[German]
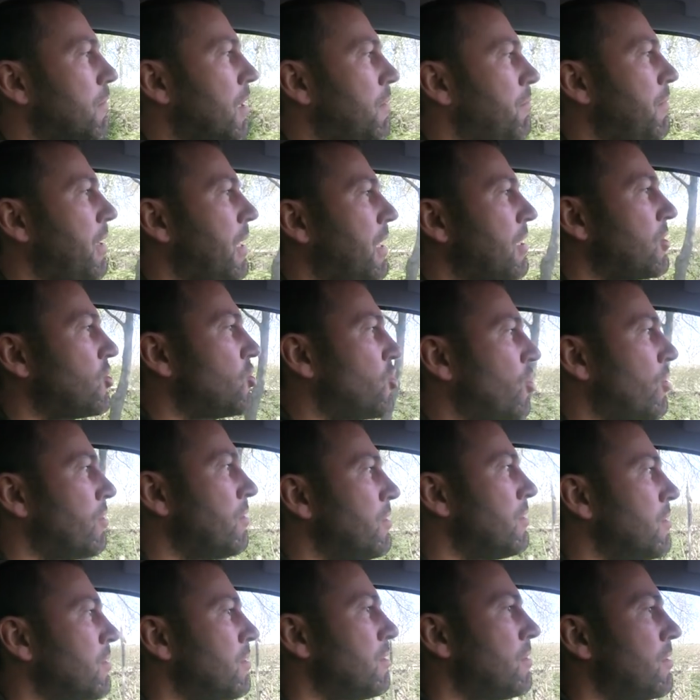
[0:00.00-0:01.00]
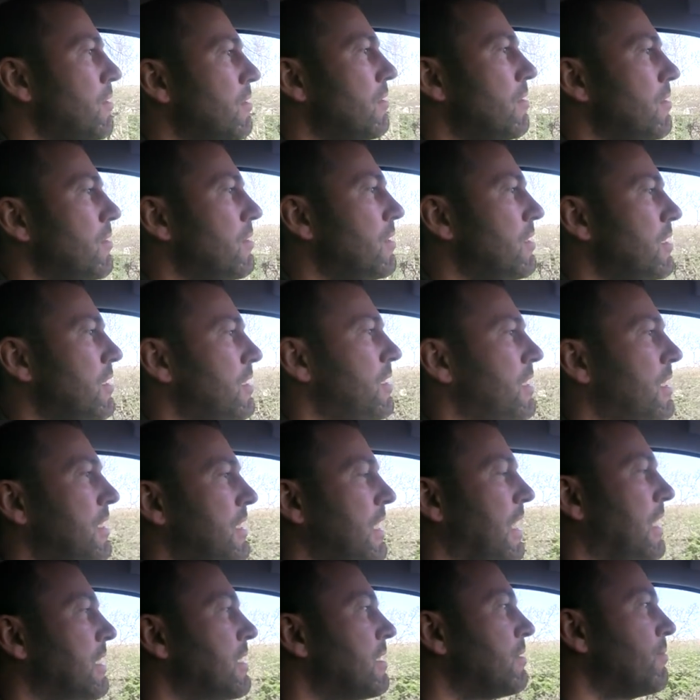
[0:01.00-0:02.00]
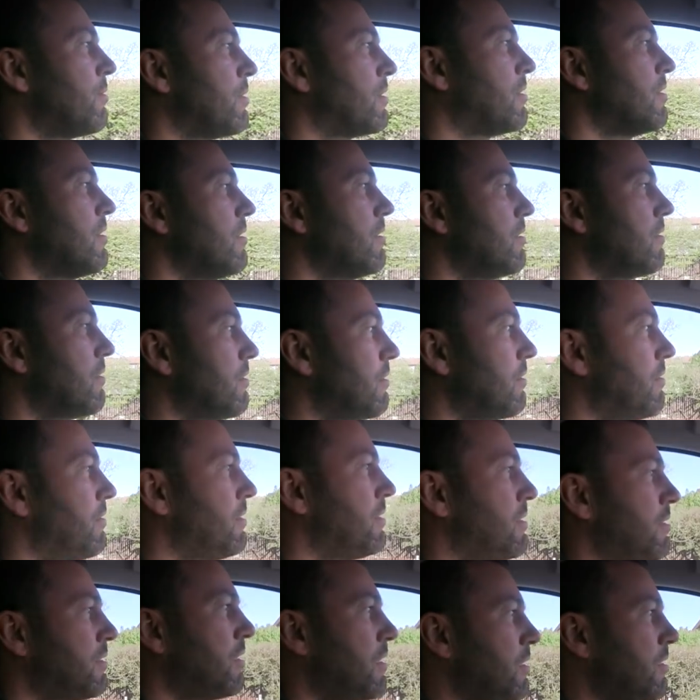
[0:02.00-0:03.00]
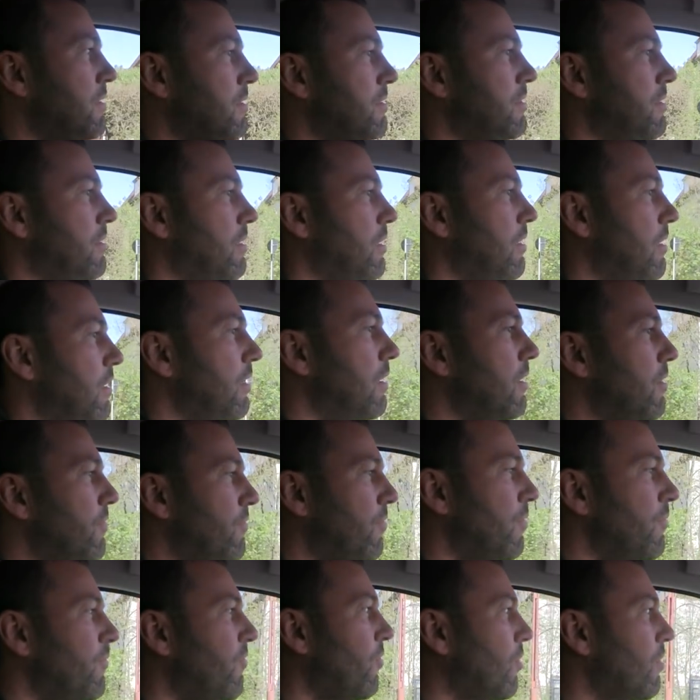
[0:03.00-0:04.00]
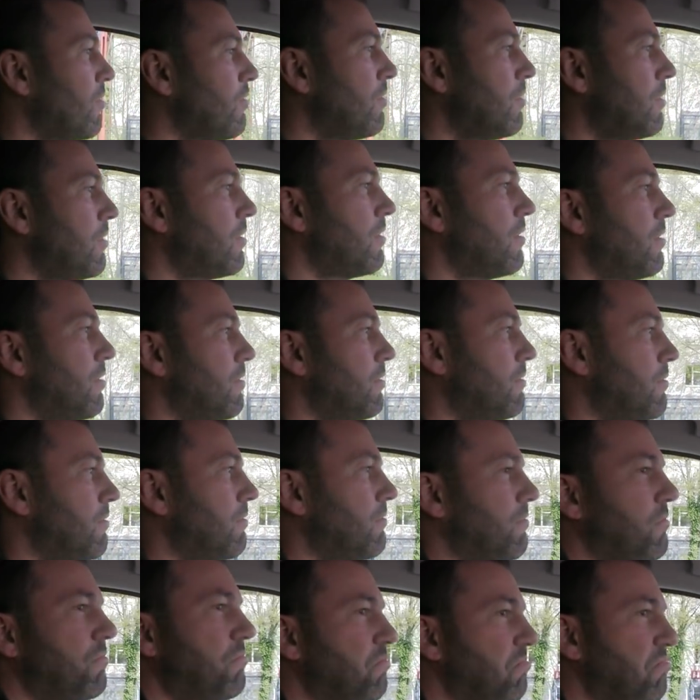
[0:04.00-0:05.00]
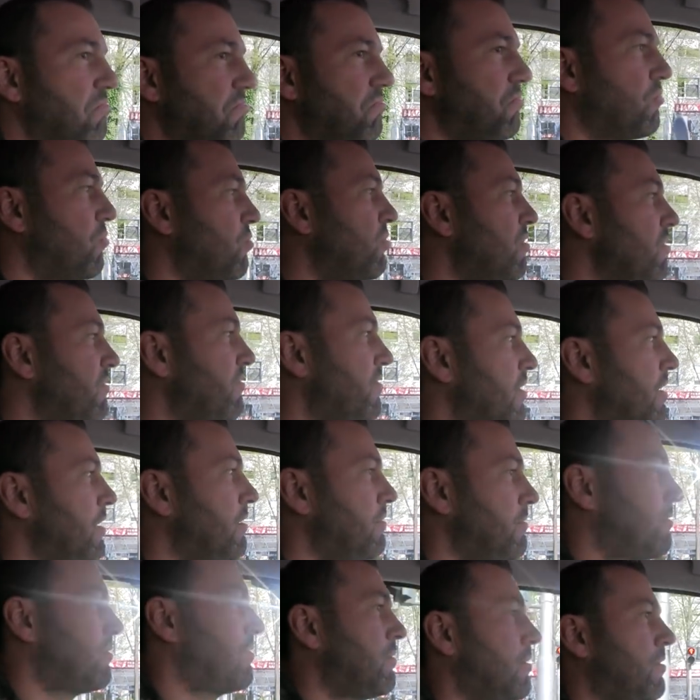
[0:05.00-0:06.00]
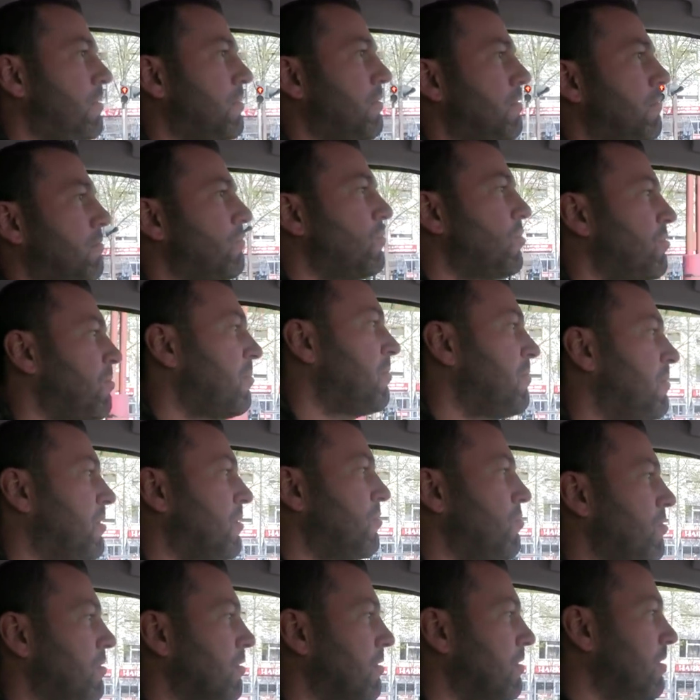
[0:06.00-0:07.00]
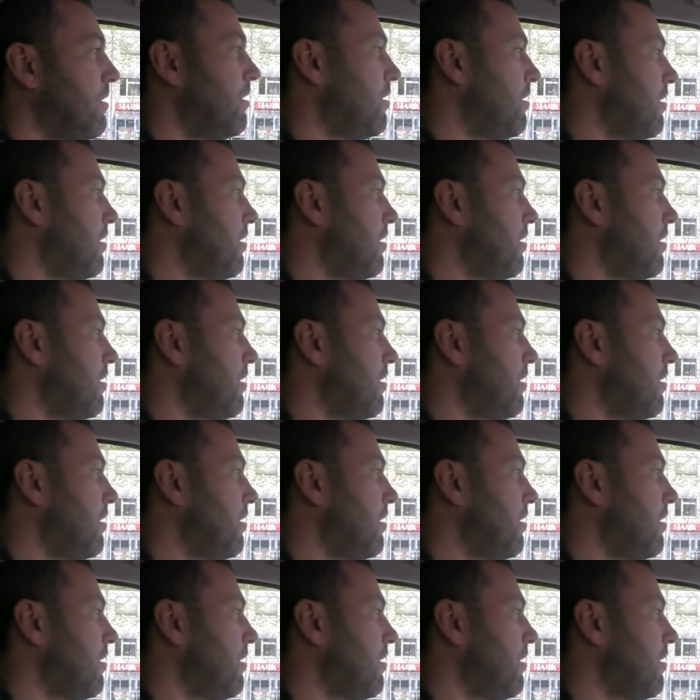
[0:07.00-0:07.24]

Man merkt schon, dass es jetzt ernst wird. Wie gesagt, fünf Wochen noch ungefähr und dann müssen wir mal gucken.